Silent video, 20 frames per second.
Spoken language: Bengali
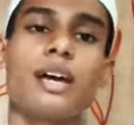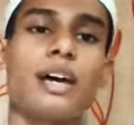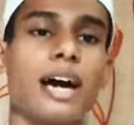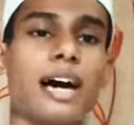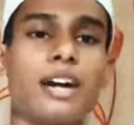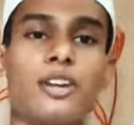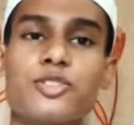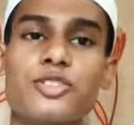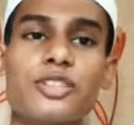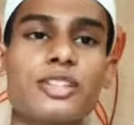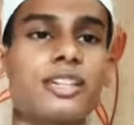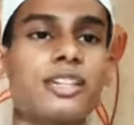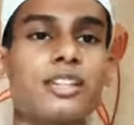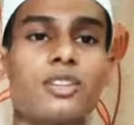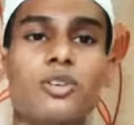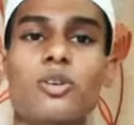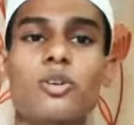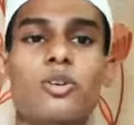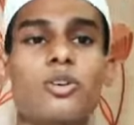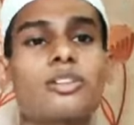আরও গিয়ে
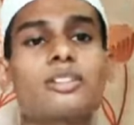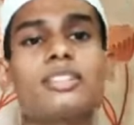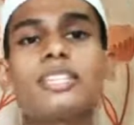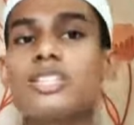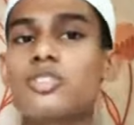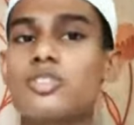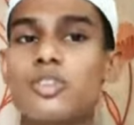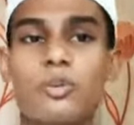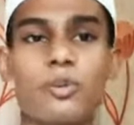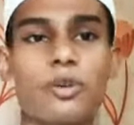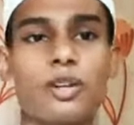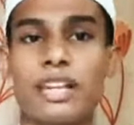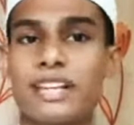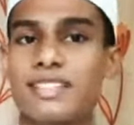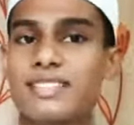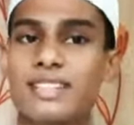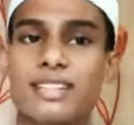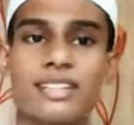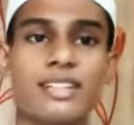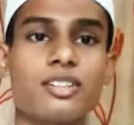নক করতে সময়
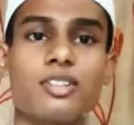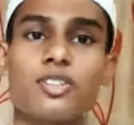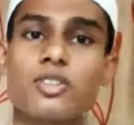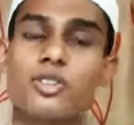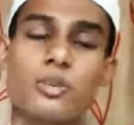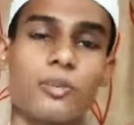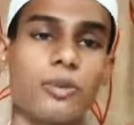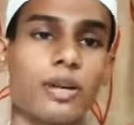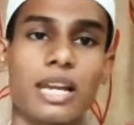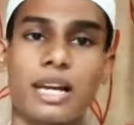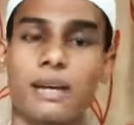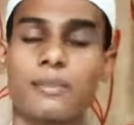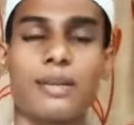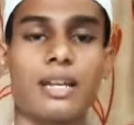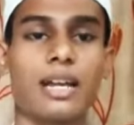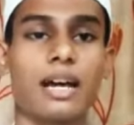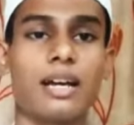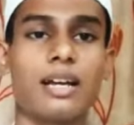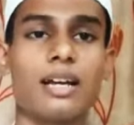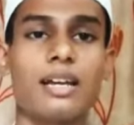সেকেন্ডে সময় লাগবে
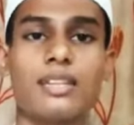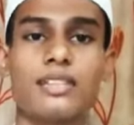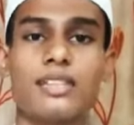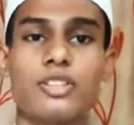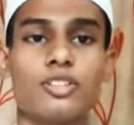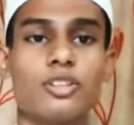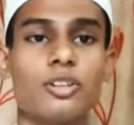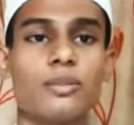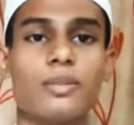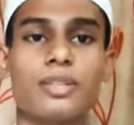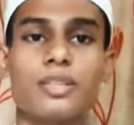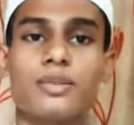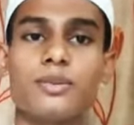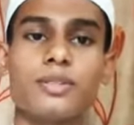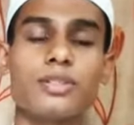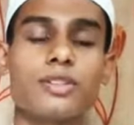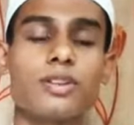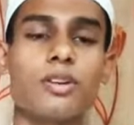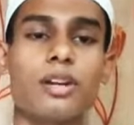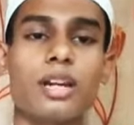না সেই জন্য বেশি
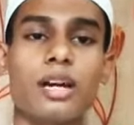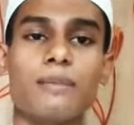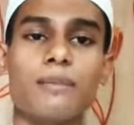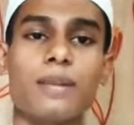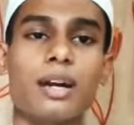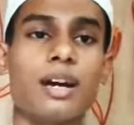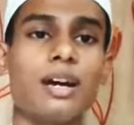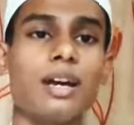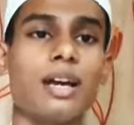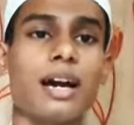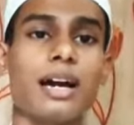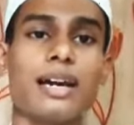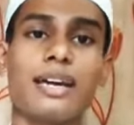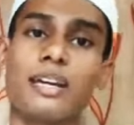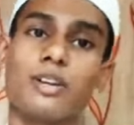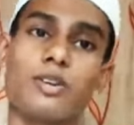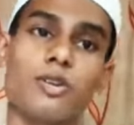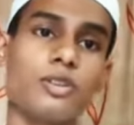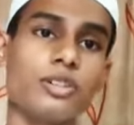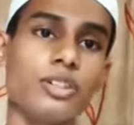বেশি করে আমরা
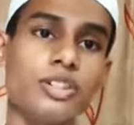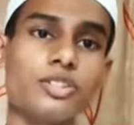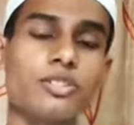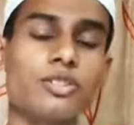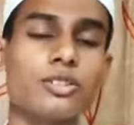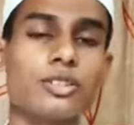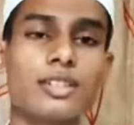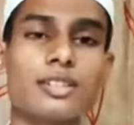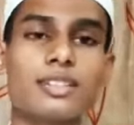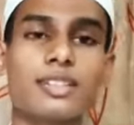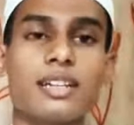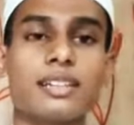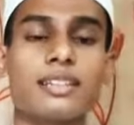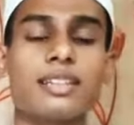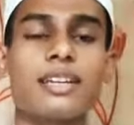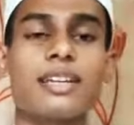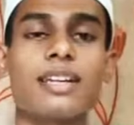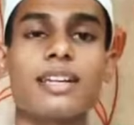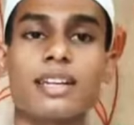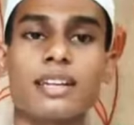একনিষ্ঠতার সাথে
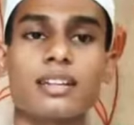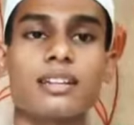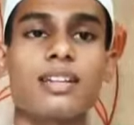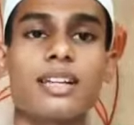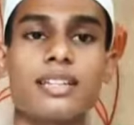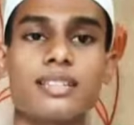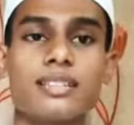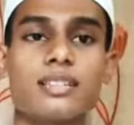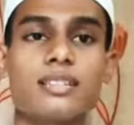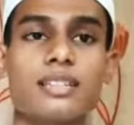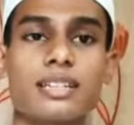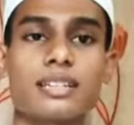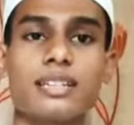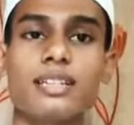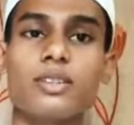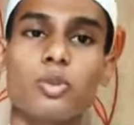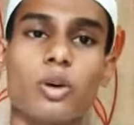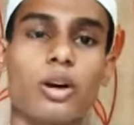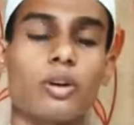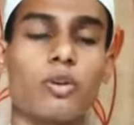এখলাসের সাথে
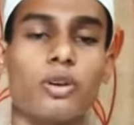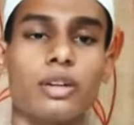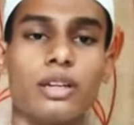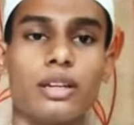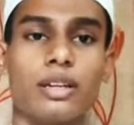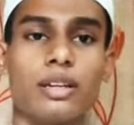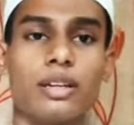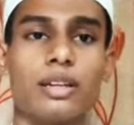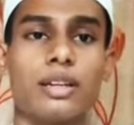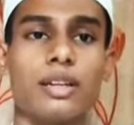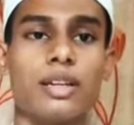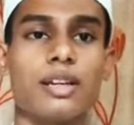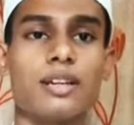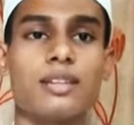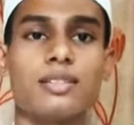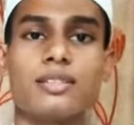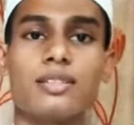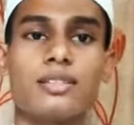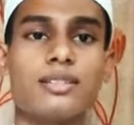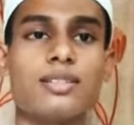দোয়া করি
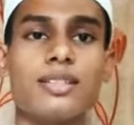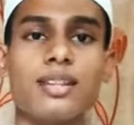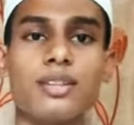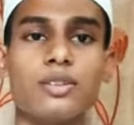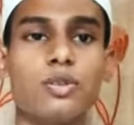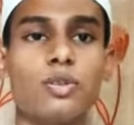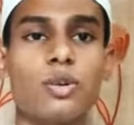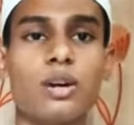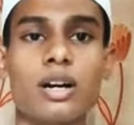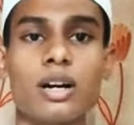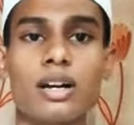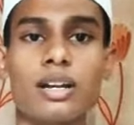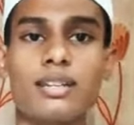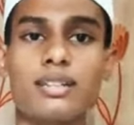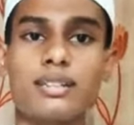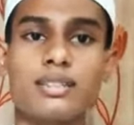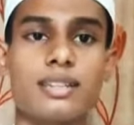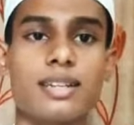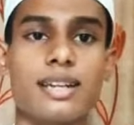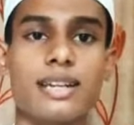সিনসিয়ার দোয়া
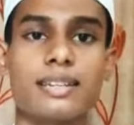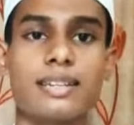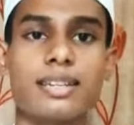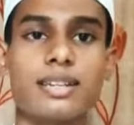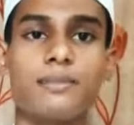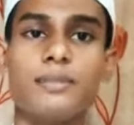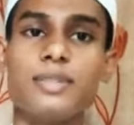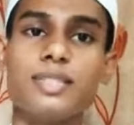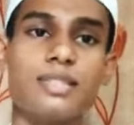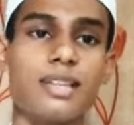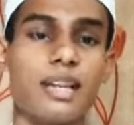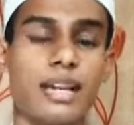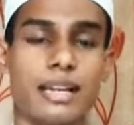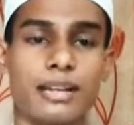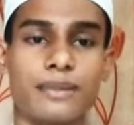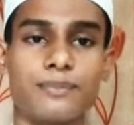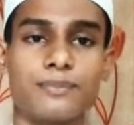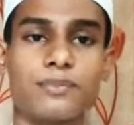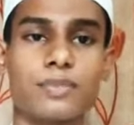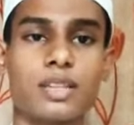ইজ লাইক এ মিজাইল
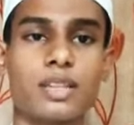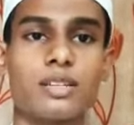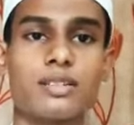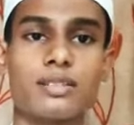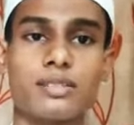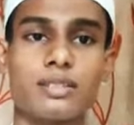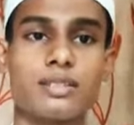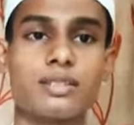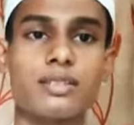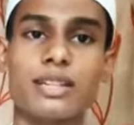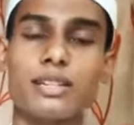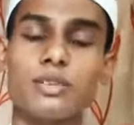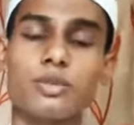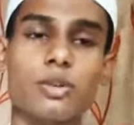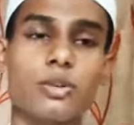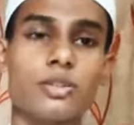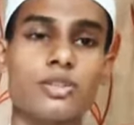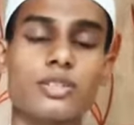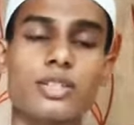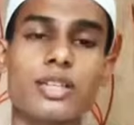সিলসিয়াত তো
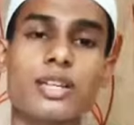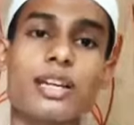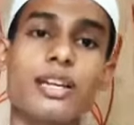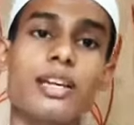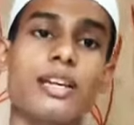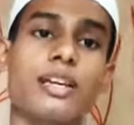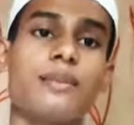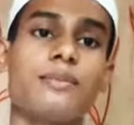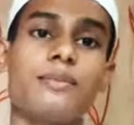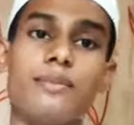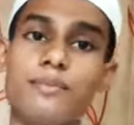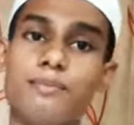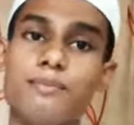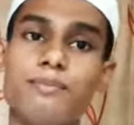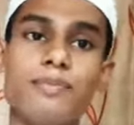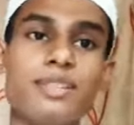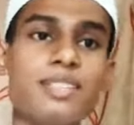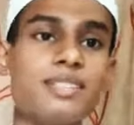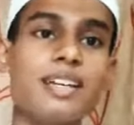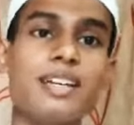হচ্ছে
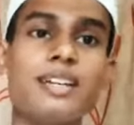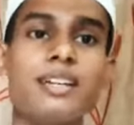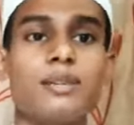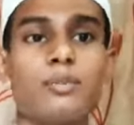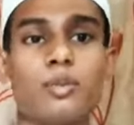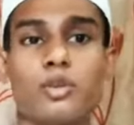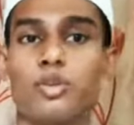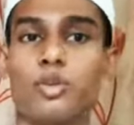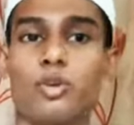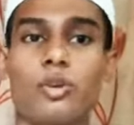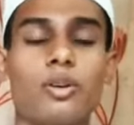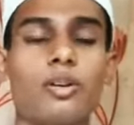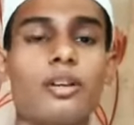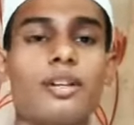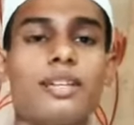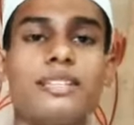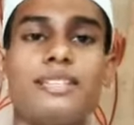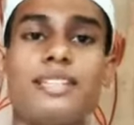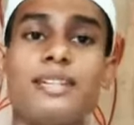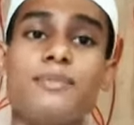মিসাইলের মতো
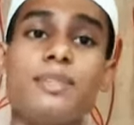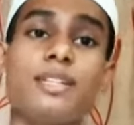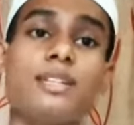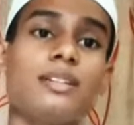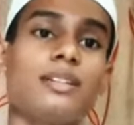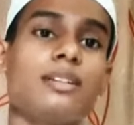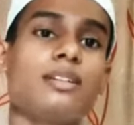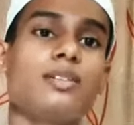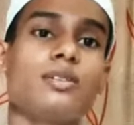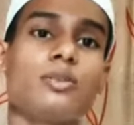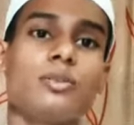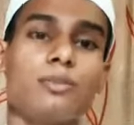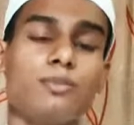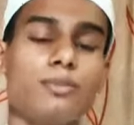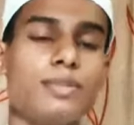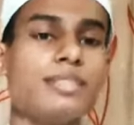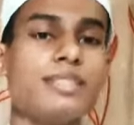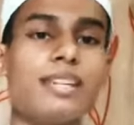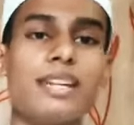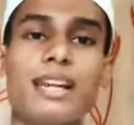যেমনি
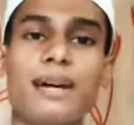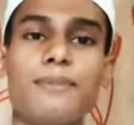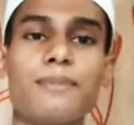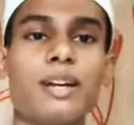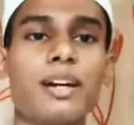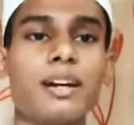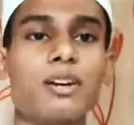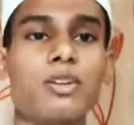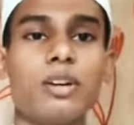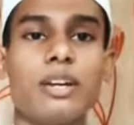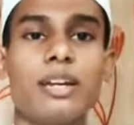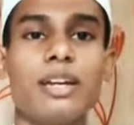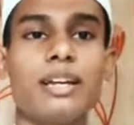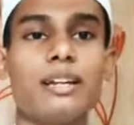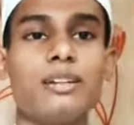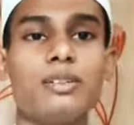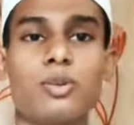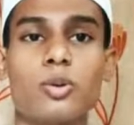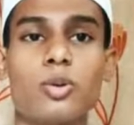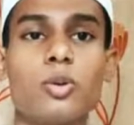মিসাইল হামলা করলে
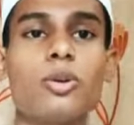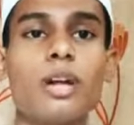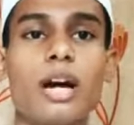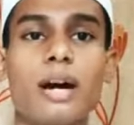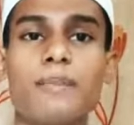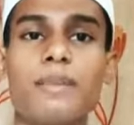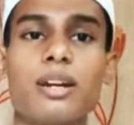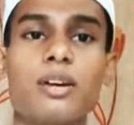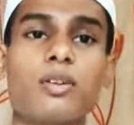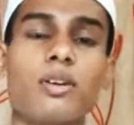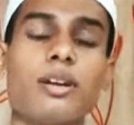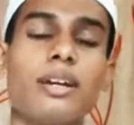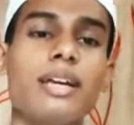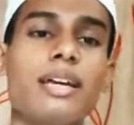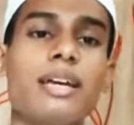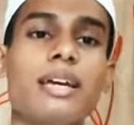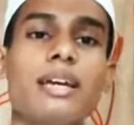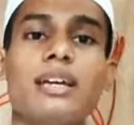ড্রোন হামলা করলে